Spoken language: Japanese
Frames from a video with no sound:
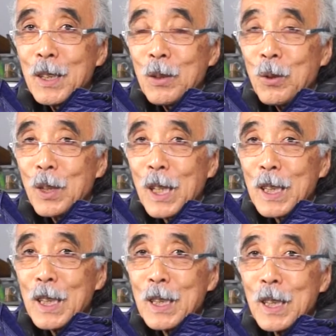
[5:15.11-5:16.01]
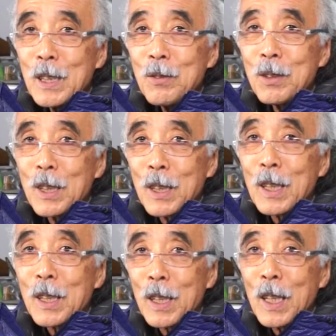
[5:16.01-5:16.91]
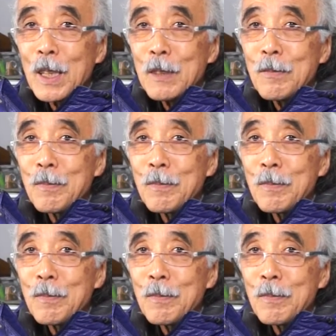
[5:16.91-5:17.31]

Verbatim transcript: を抱えているんじゃないかな